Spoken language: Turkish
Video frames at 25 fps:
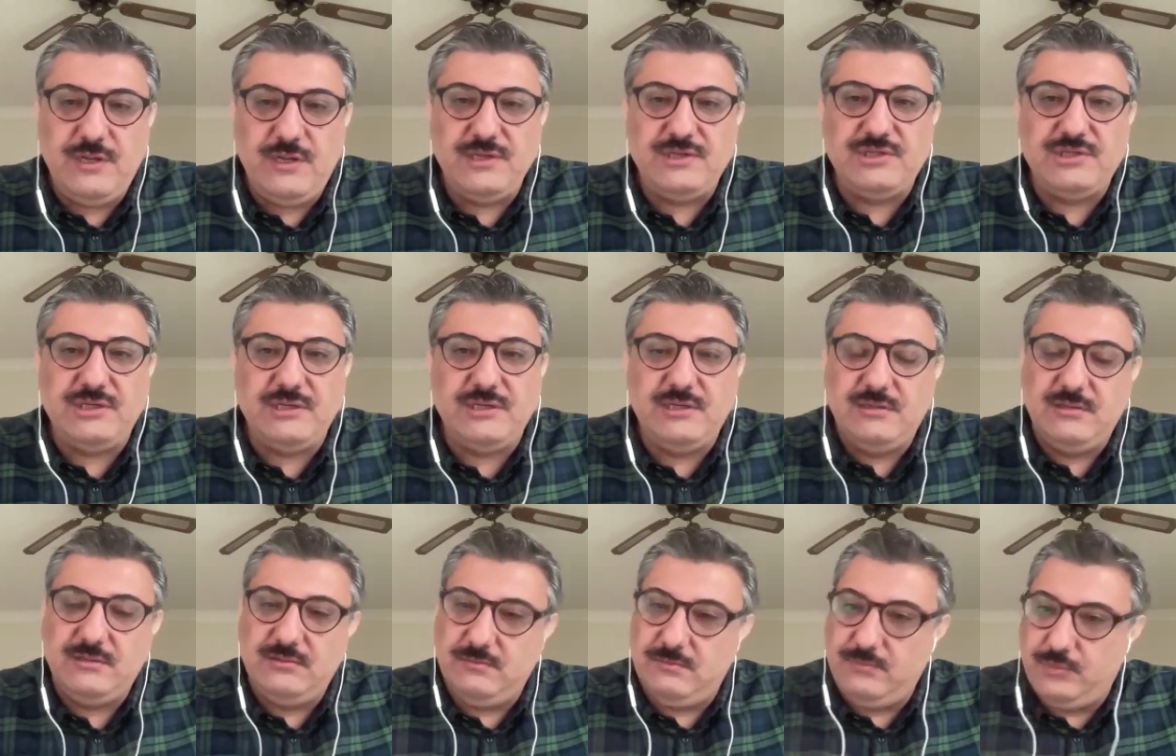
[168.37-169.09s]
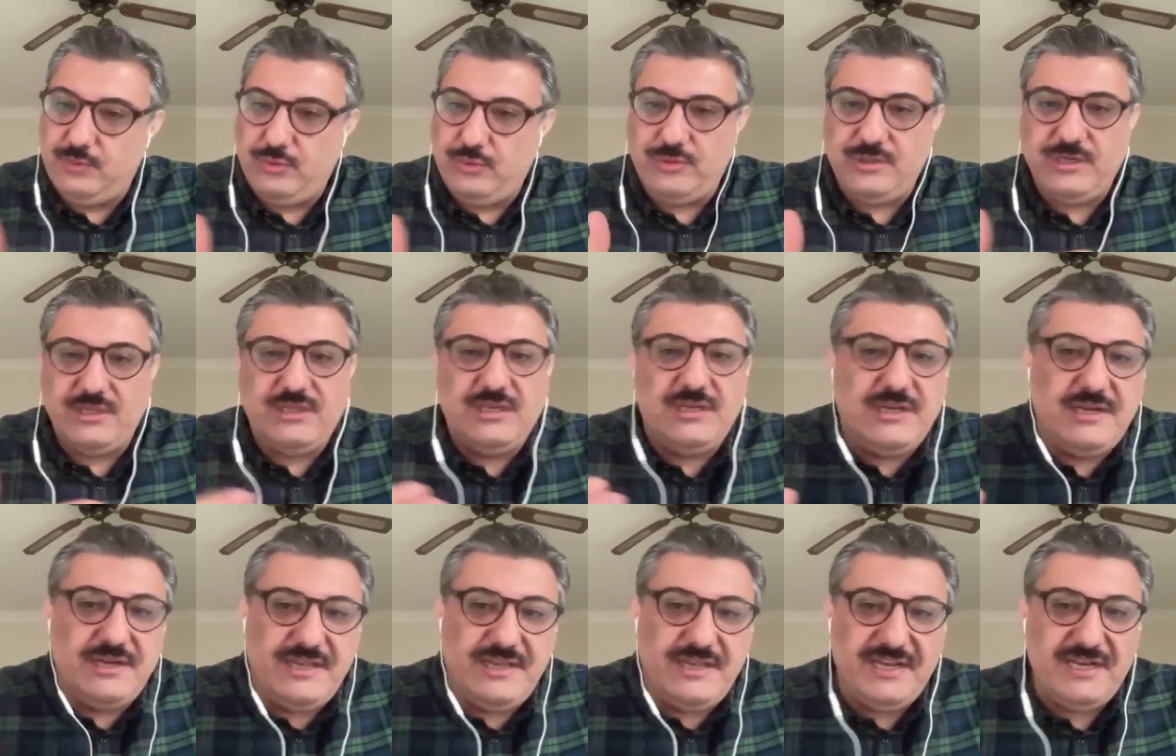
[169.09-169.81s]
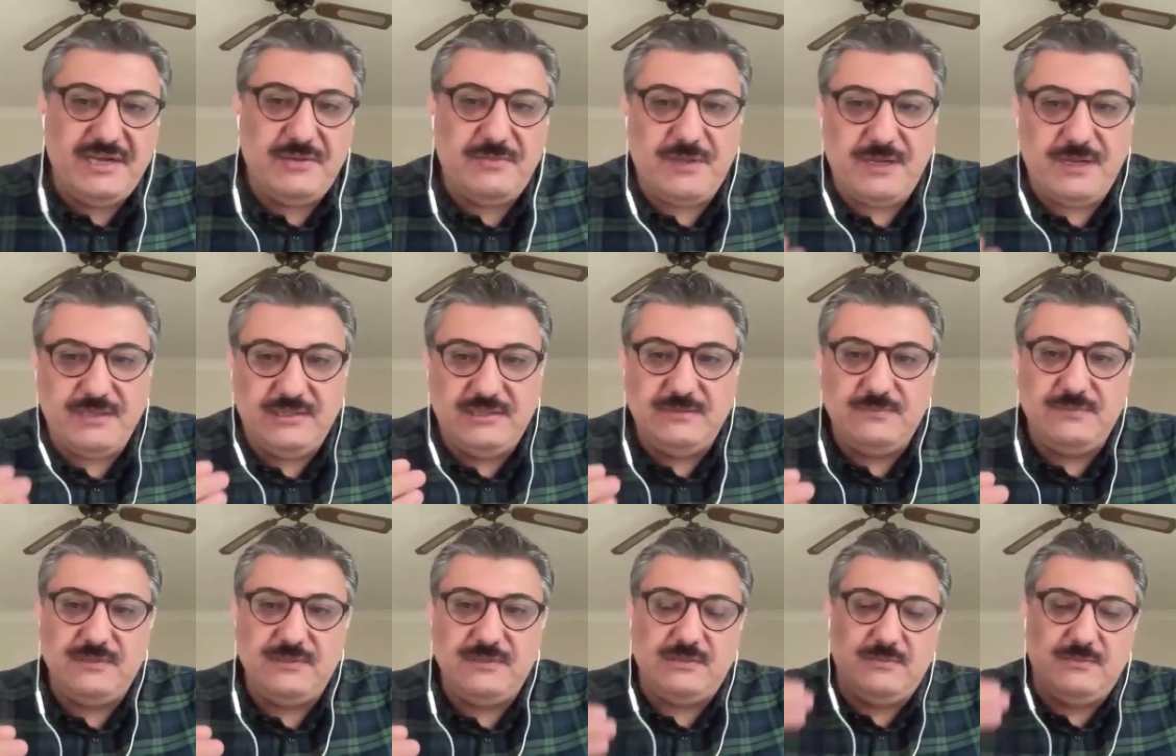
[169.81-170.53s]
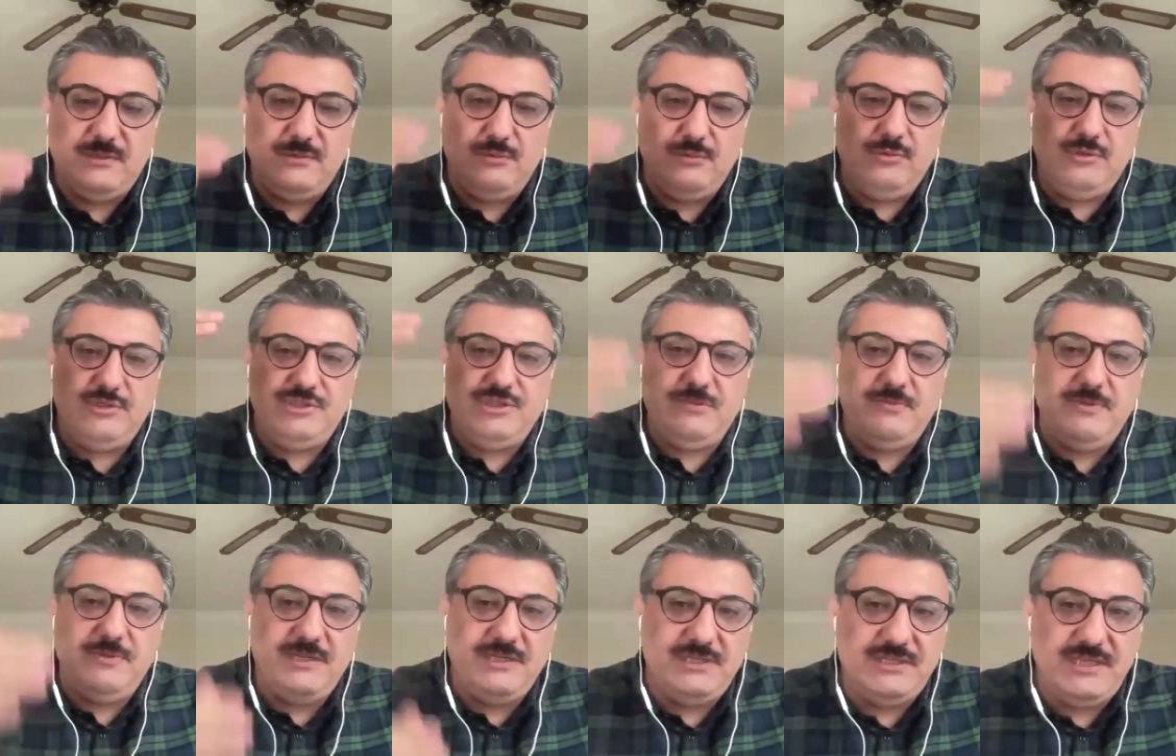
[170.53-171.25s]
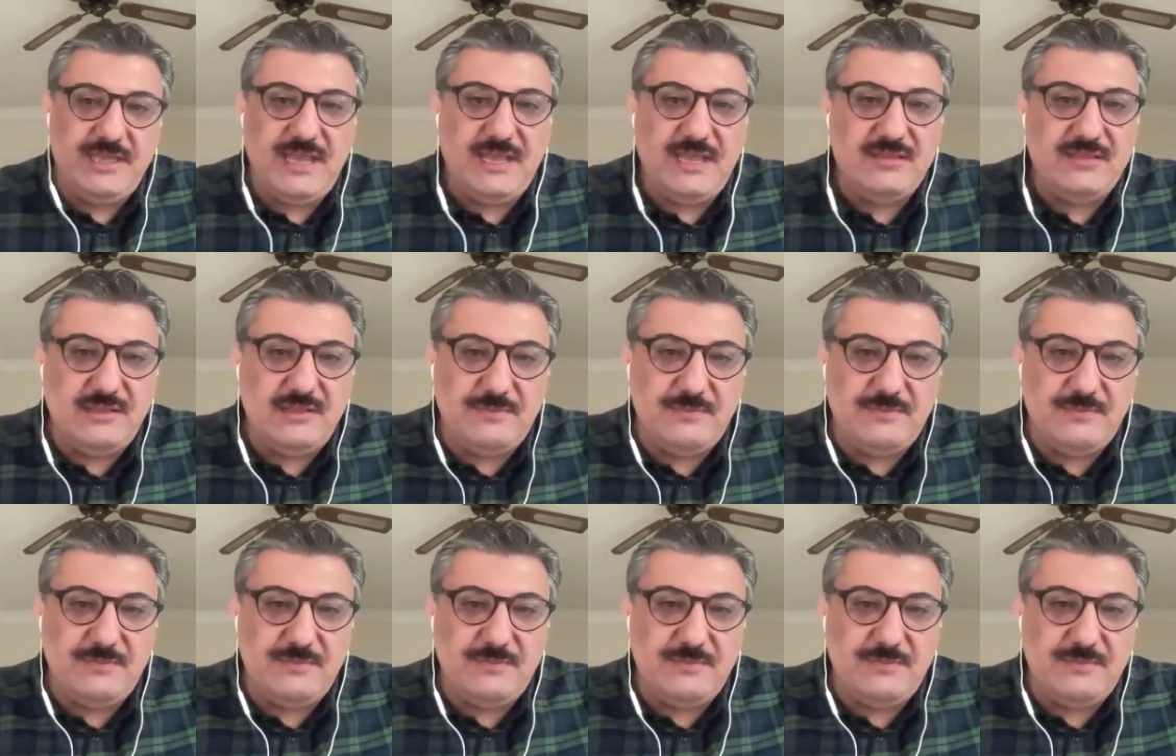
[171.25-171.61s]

Ancak bürokratik kariyerine baktığımız zaman ulaşabileceği en